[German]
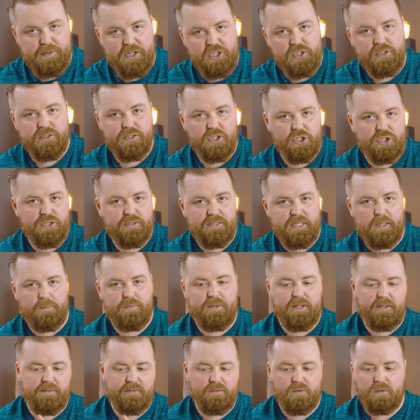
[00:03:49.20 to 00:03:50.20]
Special Editions
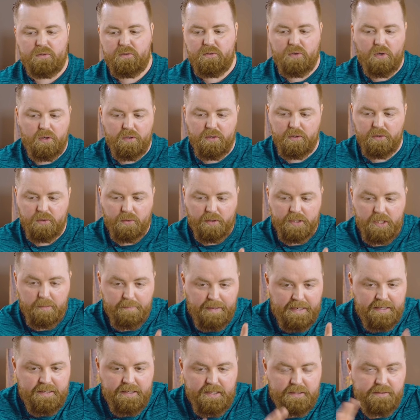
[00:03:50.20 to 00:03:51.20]
habt ihr jetzt noch tolle neue
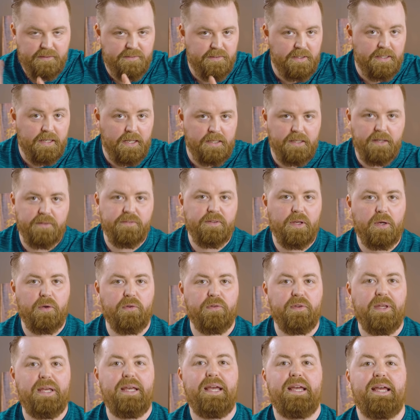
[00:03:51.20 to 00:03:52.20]
Bänder, die sehen anders
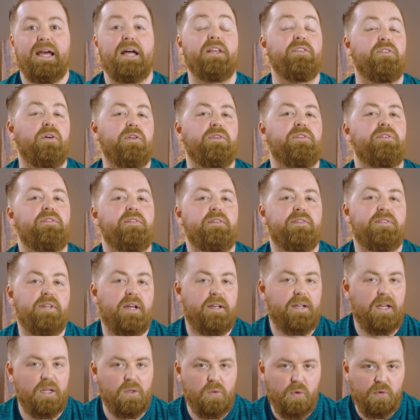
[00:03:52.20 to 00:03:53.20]
aus. Ansonsten ist
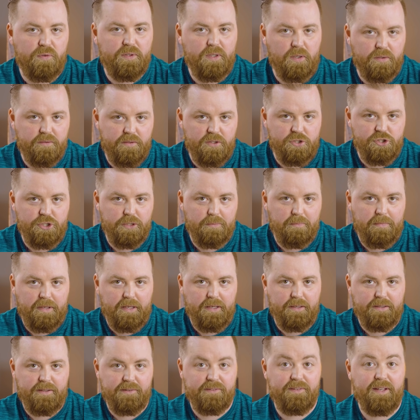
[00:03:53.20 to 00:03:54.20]
da kein großer Unterschied
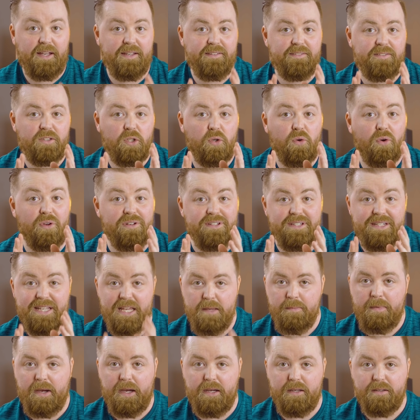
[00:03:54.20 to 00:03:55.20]
mehr. Das heißt, ihr könnt
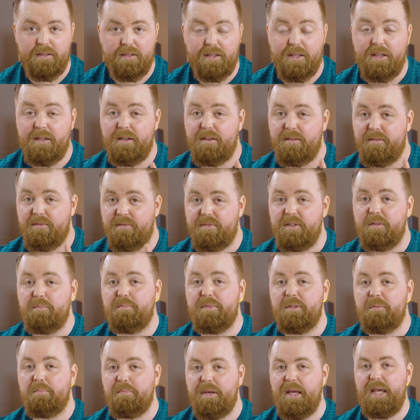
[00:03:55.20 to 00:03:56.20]
immer
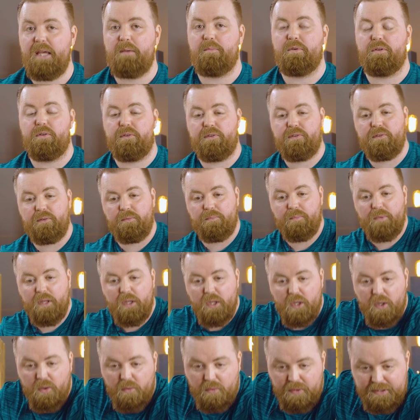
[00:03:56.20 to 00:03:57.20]
Fitbit Pay benutzen.
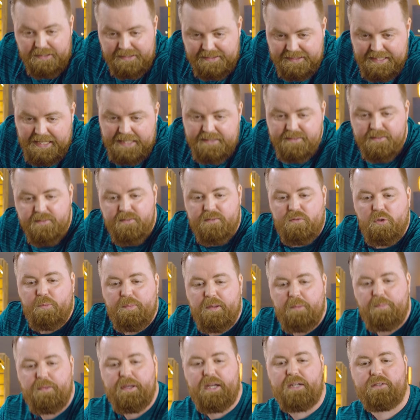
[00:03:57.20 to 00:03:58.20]
Und das ist
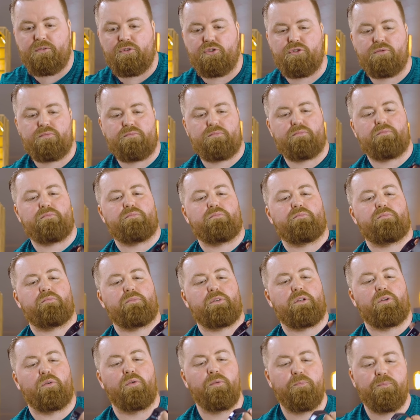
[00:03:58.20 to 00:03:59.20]
super praktisch.
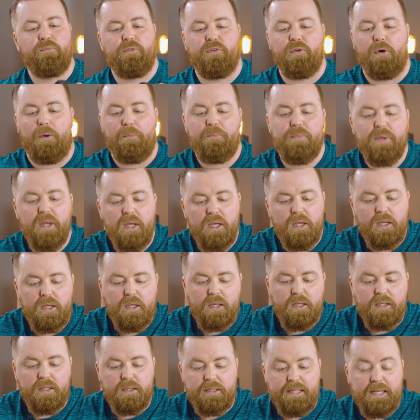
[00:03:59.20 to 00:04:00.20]
So,
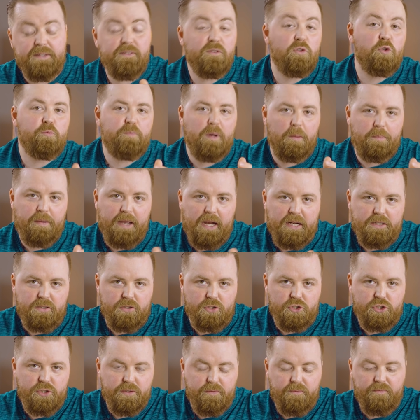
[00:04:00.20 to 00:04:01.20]
das ist super
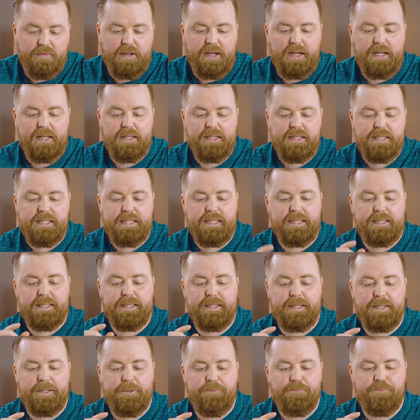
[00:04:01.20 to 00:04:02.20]
praktisch, weil
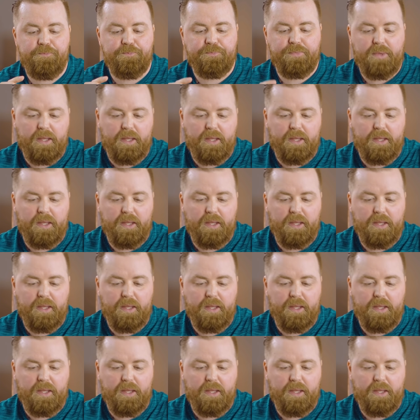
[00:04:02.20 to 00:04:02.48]
ihr